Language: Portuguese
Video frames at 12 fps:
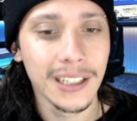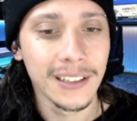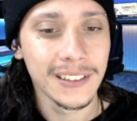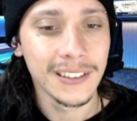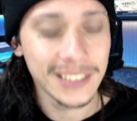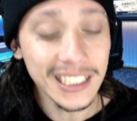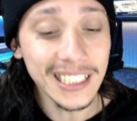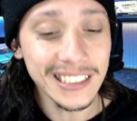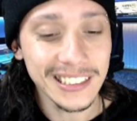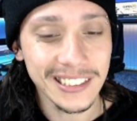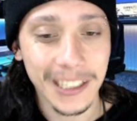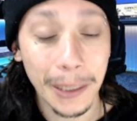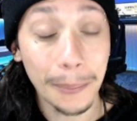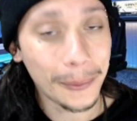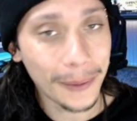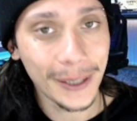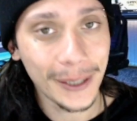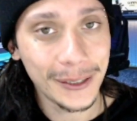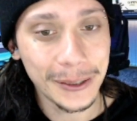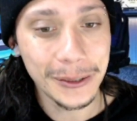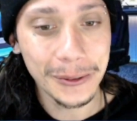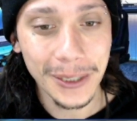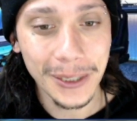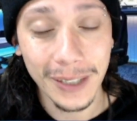Seguinte, isso aqui é para maior de
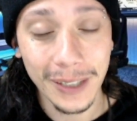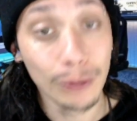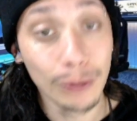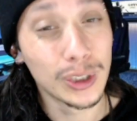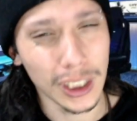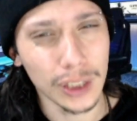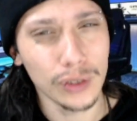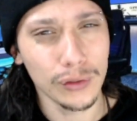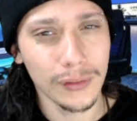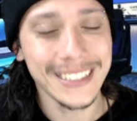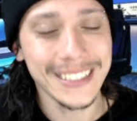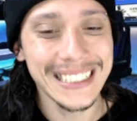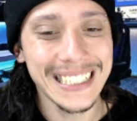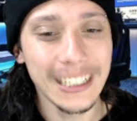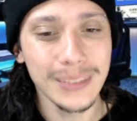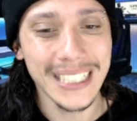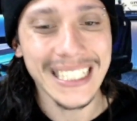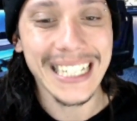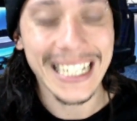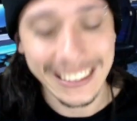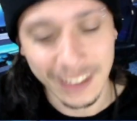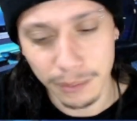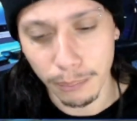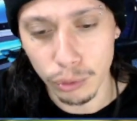18 anos, não seja um vacilão, tenha
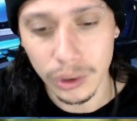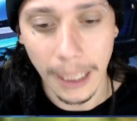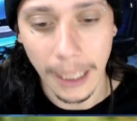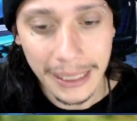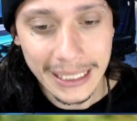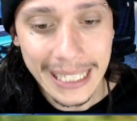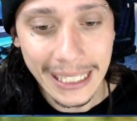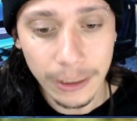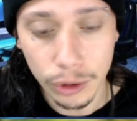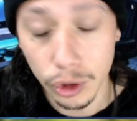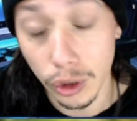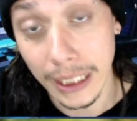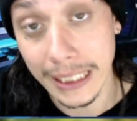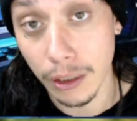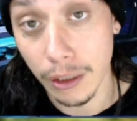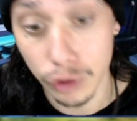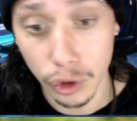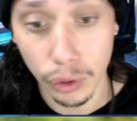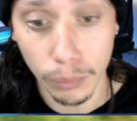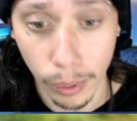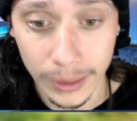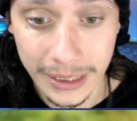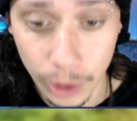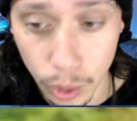responsabilidade, não joga aquilo que você não
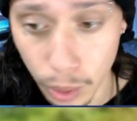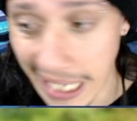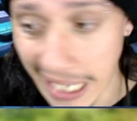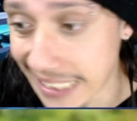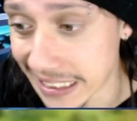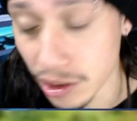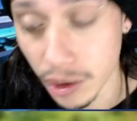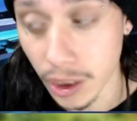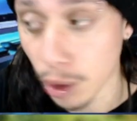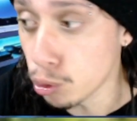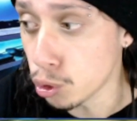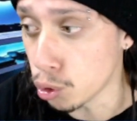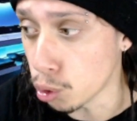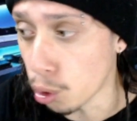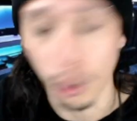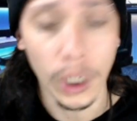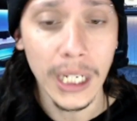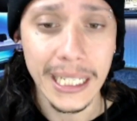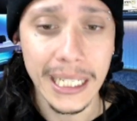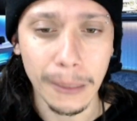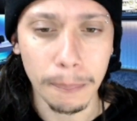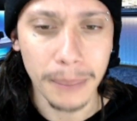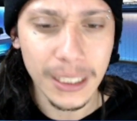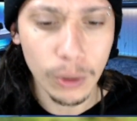possa jogar, gente. Isso aqui é um jogo,
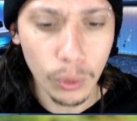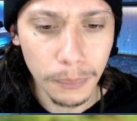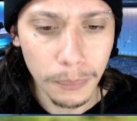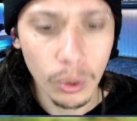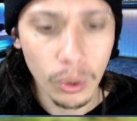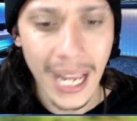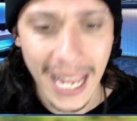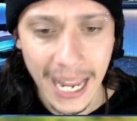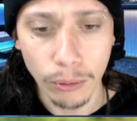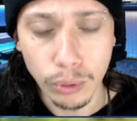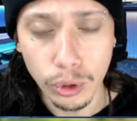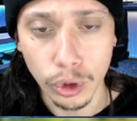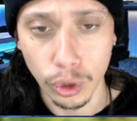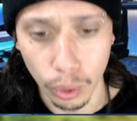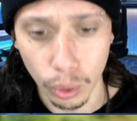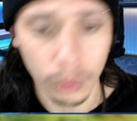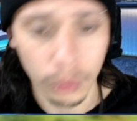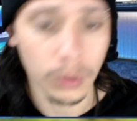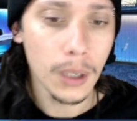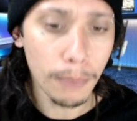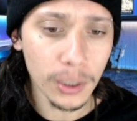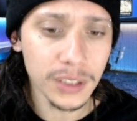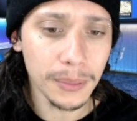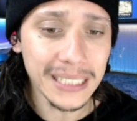repita comigo, é um jogo.
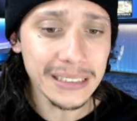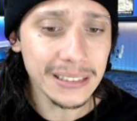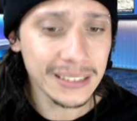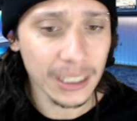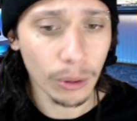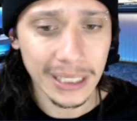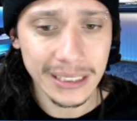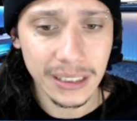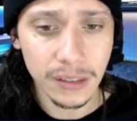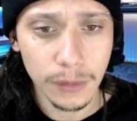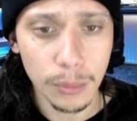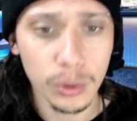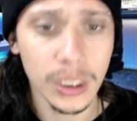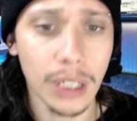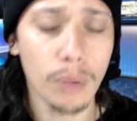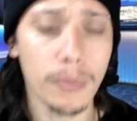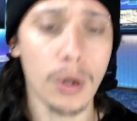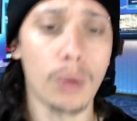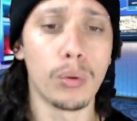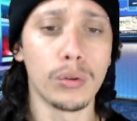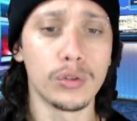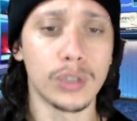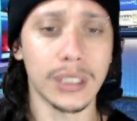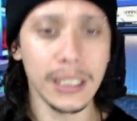Pois bem, sem enrolação, vamos já comprar o
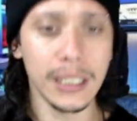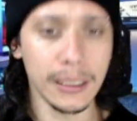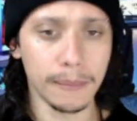bônus aqui.